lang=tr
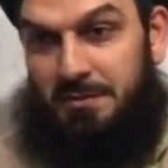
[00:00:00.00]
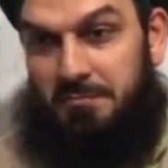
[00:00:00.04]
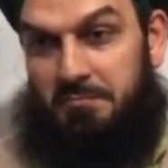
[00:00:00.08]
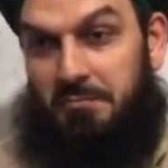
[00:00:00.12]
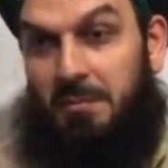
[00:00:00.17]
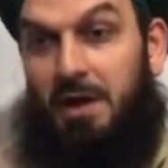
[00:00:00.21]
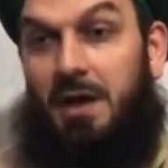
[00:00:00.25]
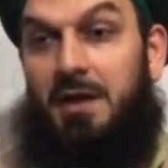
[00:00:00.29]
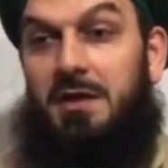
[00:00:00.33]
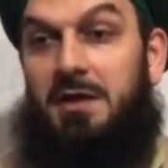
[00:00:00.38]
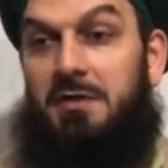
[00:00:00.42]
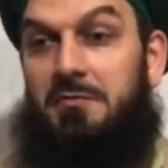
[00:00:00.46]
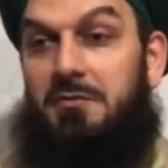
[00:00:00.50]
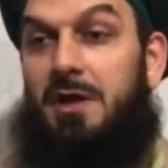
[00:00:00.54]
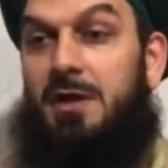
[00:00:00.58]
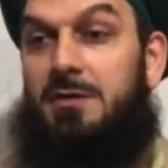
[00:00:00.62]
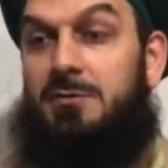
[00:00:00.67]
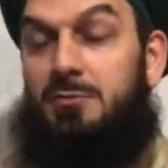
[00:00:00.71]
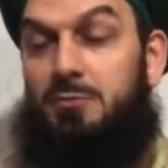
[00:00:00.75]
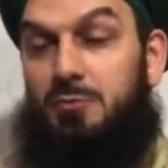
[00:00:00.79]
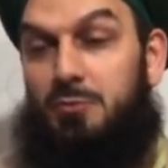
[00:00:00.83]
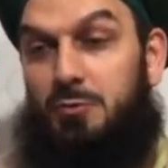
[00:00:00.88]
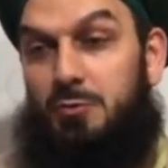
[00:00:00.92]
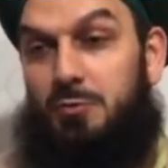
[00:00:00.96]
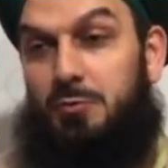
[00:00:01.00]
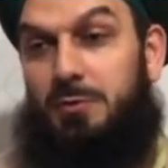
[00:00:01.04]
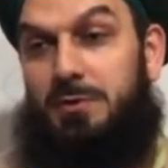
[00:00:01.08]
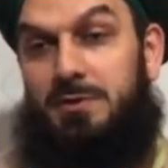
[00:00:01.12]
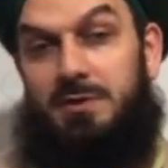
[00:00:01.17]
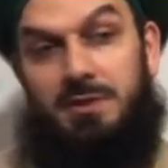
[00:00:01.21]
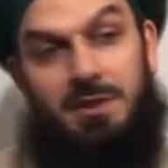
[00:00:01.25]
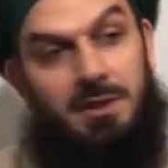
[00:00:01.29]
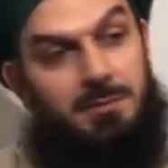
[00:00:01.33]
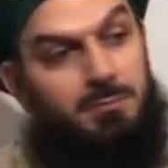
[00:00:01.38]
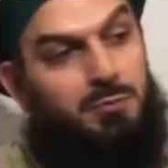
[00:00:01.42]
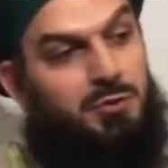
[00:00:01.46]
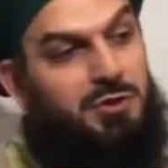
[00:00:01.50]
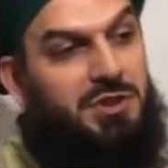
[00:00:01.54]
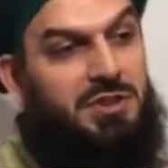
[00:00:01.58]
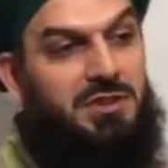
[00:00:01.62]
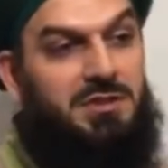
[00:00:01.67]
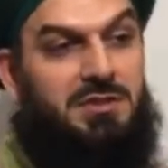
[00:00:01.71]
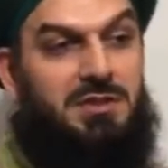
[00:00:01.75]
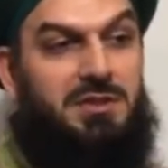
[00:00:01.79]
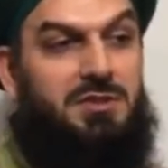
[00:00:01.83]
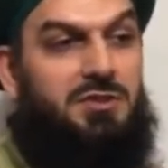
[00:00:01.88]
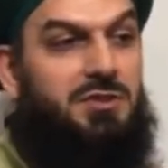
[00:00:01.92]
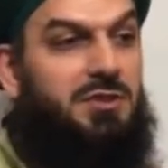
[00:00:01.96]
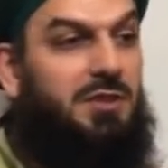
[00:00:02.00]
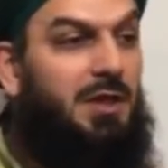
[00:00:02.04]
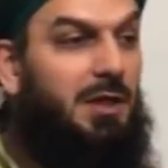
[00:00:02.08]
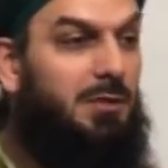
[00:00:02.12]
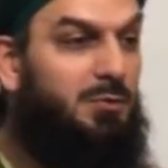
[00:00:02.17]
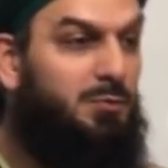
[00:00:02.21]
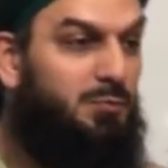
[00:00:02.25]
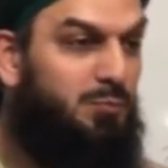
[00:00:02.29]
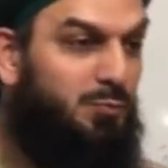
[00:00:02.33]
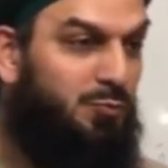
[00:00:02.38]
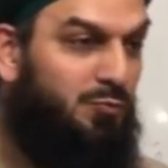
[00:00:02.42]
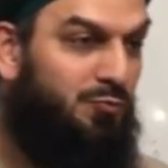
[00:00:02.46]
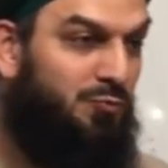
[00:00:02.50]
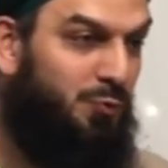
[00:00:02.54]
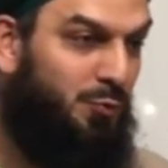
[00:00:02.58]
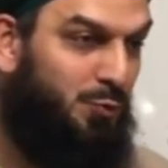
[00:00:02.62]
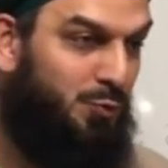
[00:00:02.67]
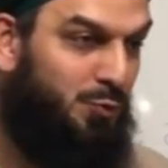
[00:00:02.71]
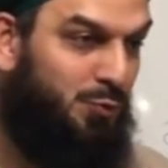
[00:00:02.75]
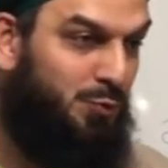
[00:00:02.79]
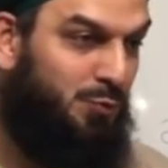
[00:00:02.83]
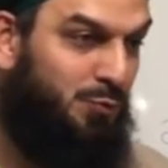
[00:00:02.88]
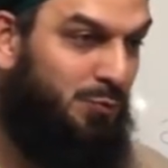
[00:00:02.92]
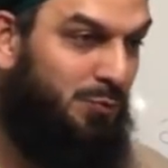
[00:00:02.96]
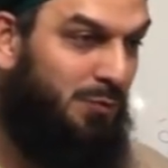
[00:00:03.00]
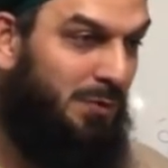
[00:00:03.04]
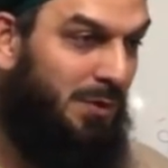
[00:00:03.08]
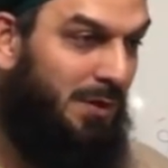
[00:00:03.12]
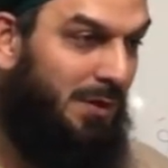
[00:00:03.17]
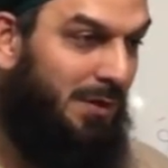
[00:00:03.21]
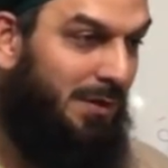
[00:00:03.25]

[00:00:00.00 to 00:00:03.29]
Maneviyatın kuvvetini yani bu Çin'de çıkan virüsün